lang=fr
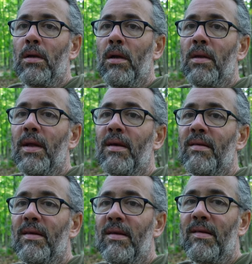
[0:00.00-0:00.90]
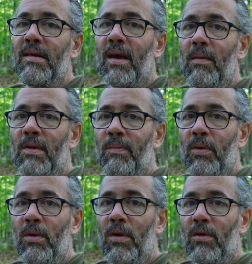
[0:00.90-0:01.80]
le temps s'est étiré un petit
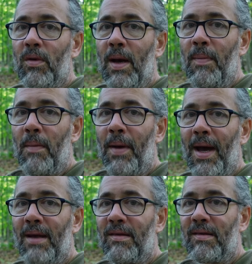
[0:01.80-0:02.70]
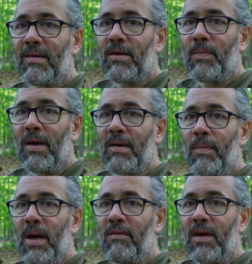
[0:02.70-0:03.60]
peu sur la paperasse. Je pensais
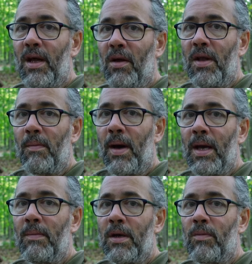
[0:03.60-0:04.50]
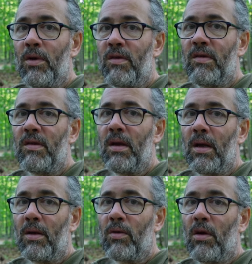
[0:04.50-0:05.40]
pas arriver tard demain, mais je me suis dit,
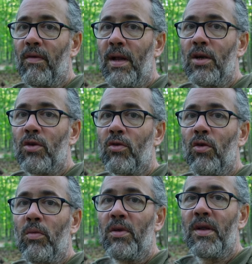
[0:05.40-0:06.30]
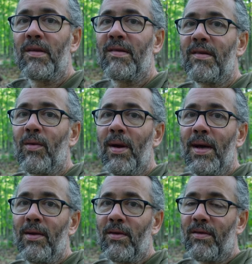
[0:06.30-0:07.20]
écoute, on va aller jusqu'au bout de cette
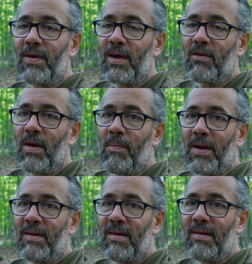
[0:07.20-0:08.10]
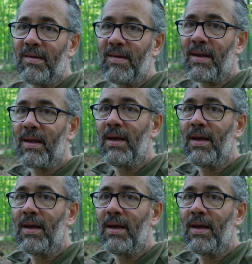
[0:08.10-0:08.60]
histoire-là. Ça fait que je vais repartir du site.